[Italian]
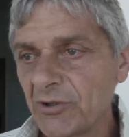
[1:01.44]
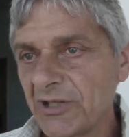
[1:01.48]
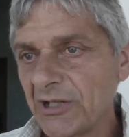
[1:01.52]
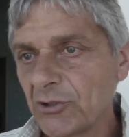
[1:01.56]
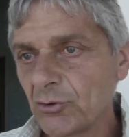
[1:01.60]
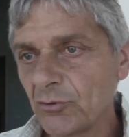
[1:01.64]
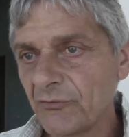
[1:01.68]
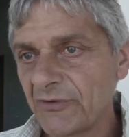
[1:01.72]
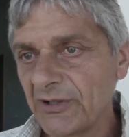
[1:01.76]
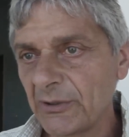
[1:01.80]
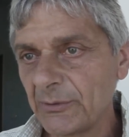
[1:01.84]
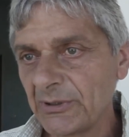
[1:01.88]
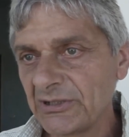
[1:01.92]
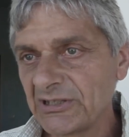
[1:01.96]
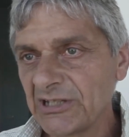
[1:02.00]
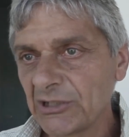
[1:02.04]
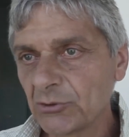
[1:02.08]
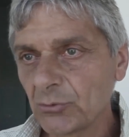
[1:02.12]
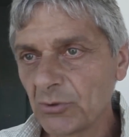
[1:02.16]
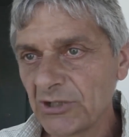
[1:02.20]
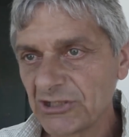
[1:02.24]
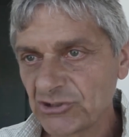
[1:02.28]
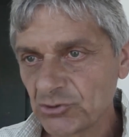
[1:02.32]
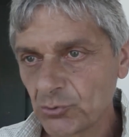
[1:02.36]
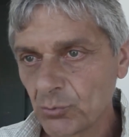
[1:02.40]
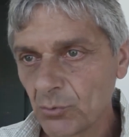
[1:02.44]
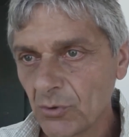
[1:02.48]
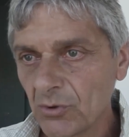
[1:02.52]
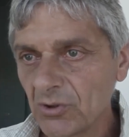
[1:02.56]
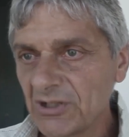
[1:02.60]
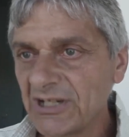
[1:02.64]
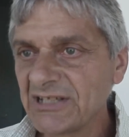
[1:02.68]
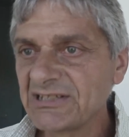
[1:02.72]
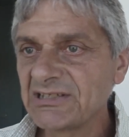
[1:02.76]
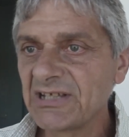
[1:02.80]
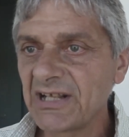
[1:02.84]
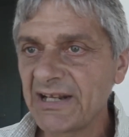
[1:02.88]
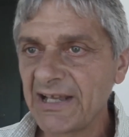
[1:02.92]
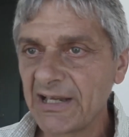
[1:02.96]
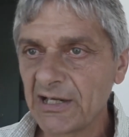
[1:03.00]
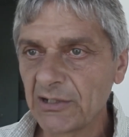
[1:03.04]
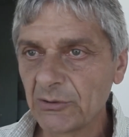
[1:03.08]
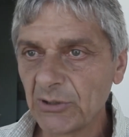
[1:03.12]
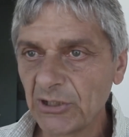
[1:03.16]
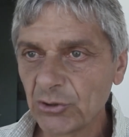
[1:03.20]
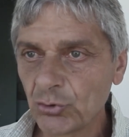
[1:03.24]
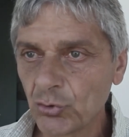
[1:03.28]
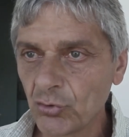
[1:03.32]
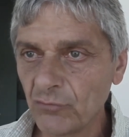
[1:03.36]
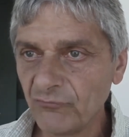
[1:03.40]
che hanno frequentato la scuola si
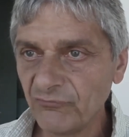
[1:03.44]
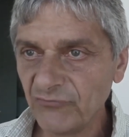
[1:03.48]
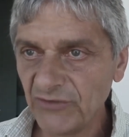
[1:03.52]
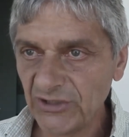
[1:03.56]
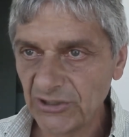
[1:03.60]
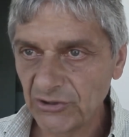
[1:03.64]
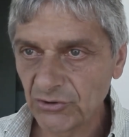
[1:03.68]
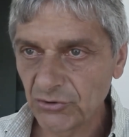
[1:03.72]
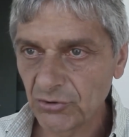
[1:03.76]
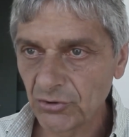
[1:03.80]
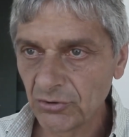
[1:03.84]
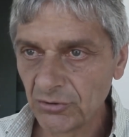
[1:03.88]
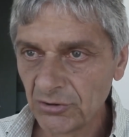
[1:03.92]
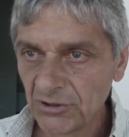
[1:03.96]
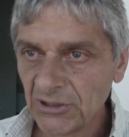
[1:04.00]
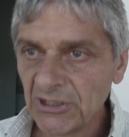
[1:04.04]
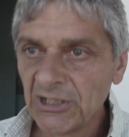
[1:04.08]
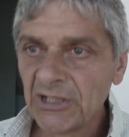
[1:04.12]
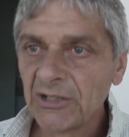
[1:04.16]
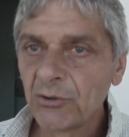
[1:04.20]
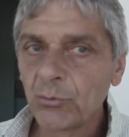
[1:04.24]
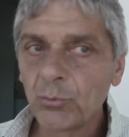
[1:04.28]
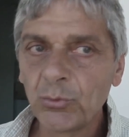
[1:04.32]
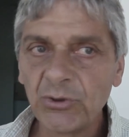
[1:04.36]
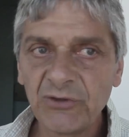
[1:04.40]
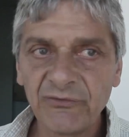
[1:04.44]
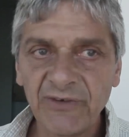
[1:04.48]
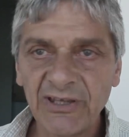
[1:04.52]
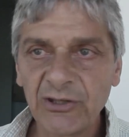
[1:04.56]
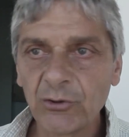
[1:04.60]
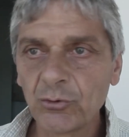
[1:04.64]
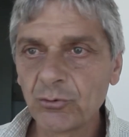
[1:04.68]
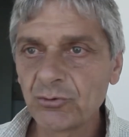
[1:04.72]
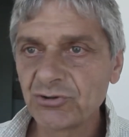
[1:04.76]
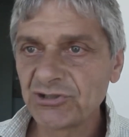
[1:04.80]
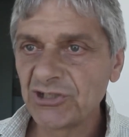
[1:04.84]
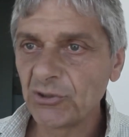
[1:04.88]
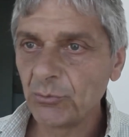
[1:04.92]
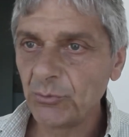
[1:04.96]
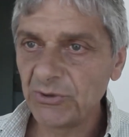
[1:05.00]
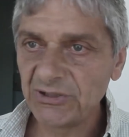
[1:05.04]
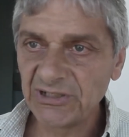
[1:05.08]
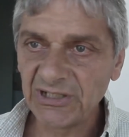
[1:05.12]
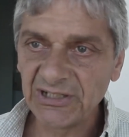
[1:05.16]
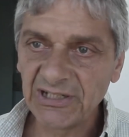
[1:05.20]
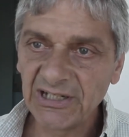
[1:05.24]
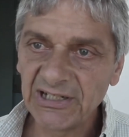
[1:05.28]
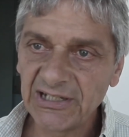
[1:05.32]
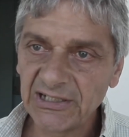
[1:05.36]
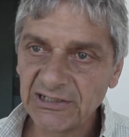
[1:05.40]
recano al convitto, qui vengono
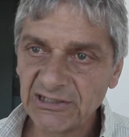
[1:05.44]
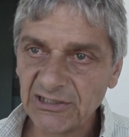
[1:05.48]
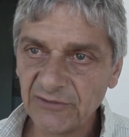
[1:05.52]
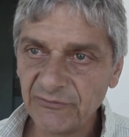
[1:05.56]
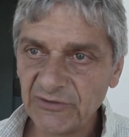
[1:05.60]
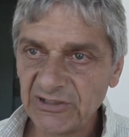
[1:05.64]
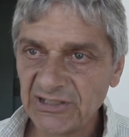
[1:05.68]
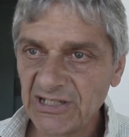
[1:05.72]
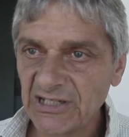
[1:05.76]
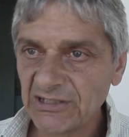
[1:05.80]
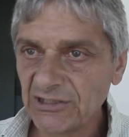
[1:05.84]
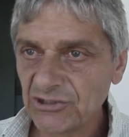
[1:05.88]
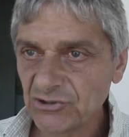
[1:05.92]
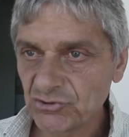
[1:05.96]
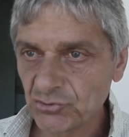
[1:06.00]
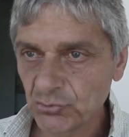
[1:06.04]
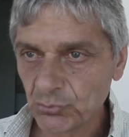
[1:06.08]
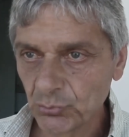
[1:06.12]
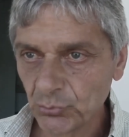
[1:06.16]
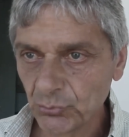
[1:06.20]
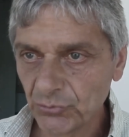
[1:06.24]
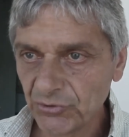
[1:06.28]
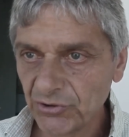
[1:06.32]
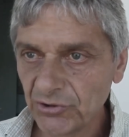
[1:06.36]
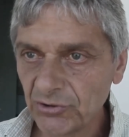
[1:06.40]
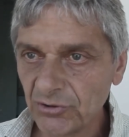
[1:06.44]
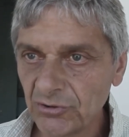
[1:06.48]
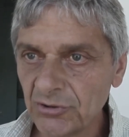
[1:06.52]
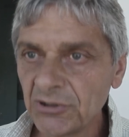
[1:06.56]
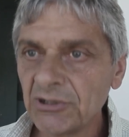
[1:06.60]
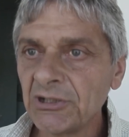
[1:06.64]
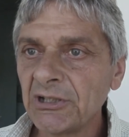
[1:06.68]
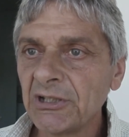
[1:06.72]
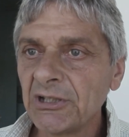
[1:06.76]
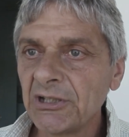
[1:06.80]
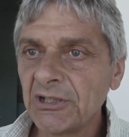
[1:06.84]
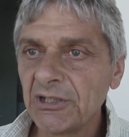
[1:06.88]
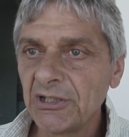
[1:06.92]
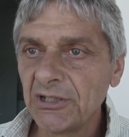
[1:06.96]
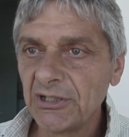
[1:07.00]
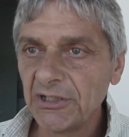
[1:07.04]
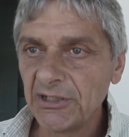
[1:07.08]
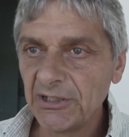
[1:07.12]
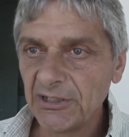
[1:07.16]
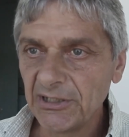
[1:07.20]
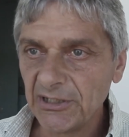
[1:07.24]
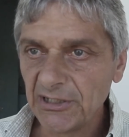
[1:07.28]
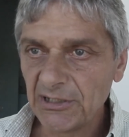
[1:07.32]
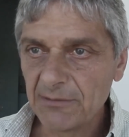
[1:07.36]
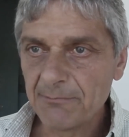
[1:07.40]
seguiti nelle attività di studio,
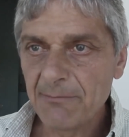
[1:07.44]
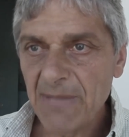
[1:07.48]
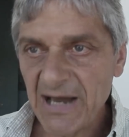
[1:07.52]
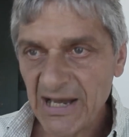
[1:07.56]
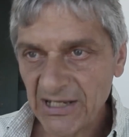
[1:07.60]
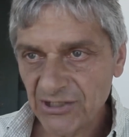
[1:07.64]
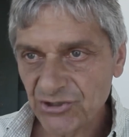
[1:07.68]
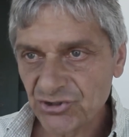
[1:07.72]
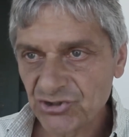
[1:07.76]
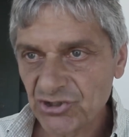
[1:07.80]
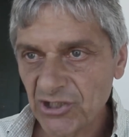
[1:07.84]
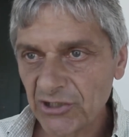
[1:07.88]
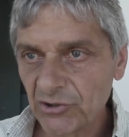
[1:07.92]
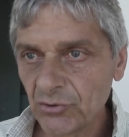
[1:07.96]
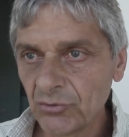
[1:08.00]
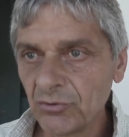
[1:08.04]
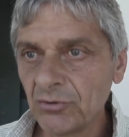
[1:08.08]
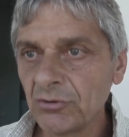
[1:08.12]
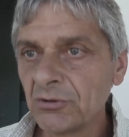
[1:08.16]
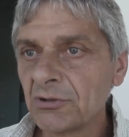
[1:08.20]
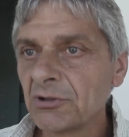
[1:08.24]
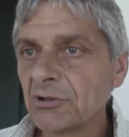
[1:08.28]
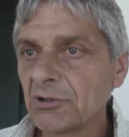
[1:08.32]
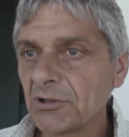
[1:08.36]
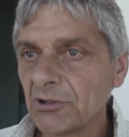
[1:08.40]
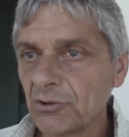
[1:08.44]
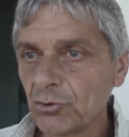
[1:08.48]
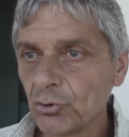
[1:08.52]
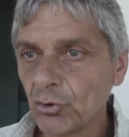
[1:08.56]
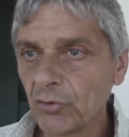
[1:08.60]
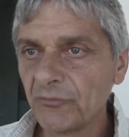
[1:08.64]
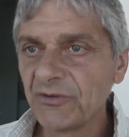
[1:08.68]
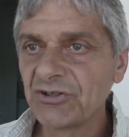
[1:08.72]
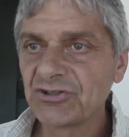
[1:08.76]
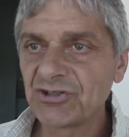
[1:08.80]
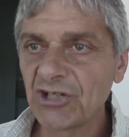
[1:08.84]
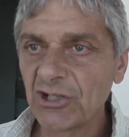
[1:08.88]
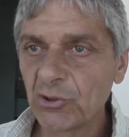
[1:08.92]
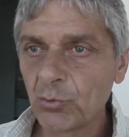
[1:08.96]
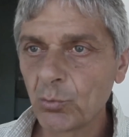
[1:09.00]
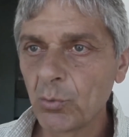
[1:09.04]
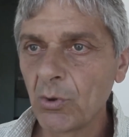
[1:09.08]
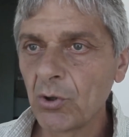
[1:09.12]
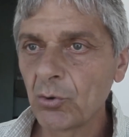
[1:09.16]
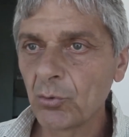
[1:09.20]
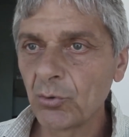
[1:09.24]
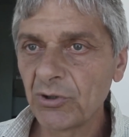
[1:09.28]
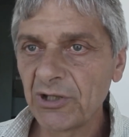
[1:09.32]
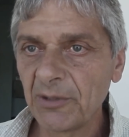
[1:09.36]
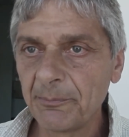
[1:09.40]
eh, mangiano, dove c'è il
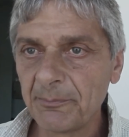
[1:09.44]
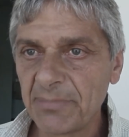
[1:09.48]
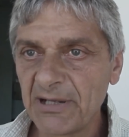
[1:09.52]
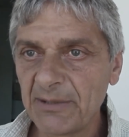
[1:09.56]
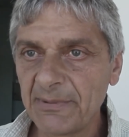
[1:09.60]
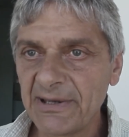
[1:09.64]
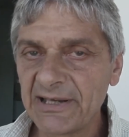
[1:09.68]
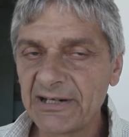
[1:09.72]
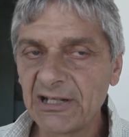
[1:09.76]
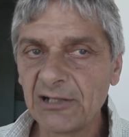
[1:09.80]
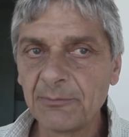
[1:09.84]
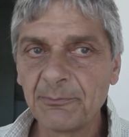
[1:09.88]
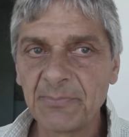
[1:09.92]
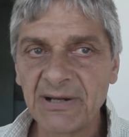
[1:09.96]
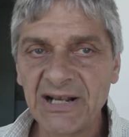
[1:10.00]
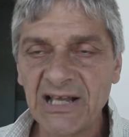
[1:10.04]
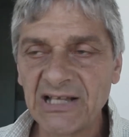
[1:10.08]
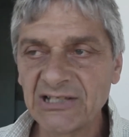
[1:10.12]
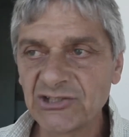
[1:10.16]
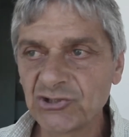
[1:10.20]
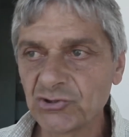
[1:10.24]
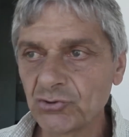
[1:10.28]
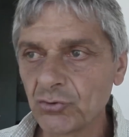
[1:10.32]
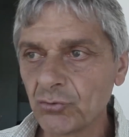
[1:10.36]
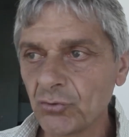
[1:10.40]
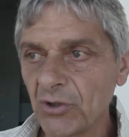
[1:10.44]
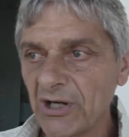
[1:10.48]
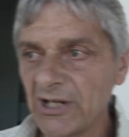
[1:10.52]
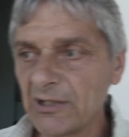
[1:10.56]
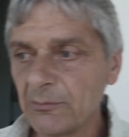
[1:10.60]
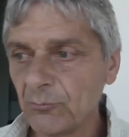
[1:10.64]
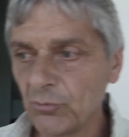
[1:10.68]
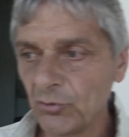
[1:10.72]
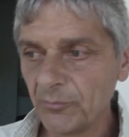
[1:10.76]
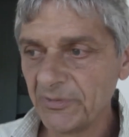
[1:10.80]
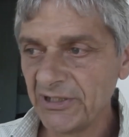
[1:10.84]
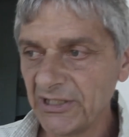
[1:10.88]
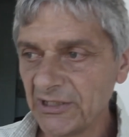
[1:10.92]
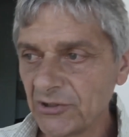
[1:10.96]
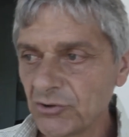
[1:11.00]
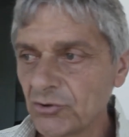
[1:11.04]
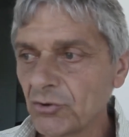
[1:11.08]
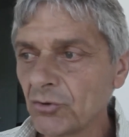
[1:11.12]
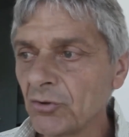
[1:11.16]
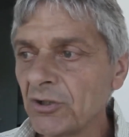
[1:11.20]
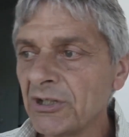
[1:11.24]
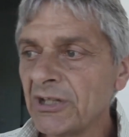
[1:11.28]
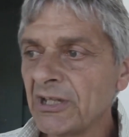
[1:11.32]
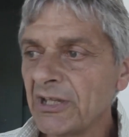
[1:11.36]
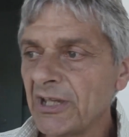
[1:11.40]
cuoco che prepara il pranzo al
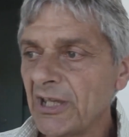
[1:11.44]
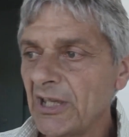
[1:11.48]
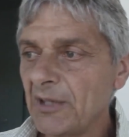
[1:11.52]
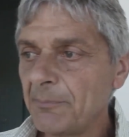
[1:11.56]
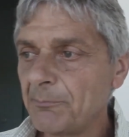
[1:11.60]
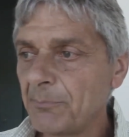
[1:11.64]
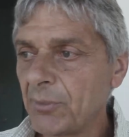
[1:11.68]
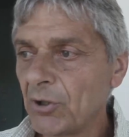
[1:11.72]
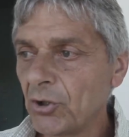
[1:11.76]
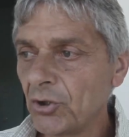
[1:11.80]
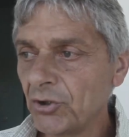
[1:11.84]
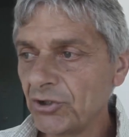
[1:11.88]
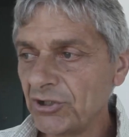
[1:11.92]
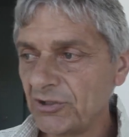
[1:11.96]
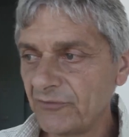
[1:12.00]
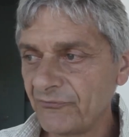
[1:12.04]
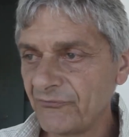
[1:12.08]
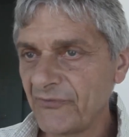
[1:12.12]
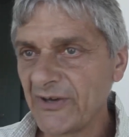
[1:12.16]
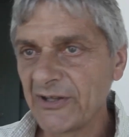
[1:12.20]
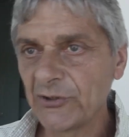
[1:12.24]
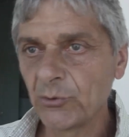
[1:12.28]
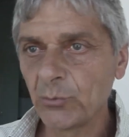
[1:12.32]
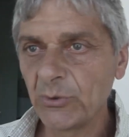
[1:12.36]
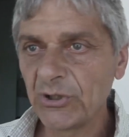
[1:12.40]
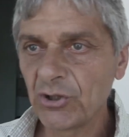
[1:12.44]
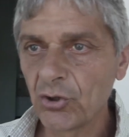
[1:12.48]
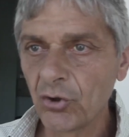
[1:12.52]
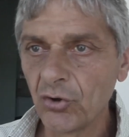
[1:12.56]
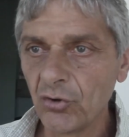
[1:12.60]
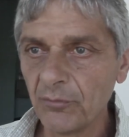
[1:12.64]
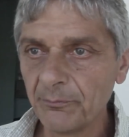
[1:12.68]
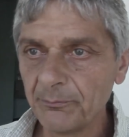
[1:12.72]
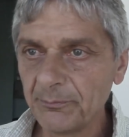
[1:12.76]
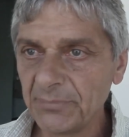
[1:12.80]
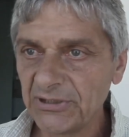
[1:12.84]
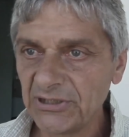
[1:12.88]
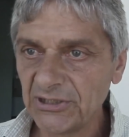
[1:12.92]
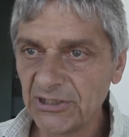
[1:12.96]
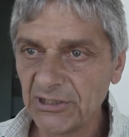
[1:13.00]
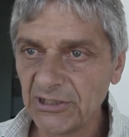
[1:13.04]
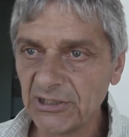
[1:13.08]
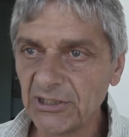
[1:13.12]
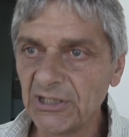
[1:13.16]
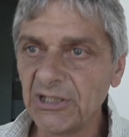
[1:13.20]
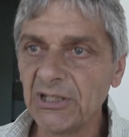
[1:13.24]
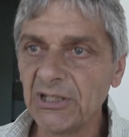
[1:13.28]
momento e poi fanno i compiti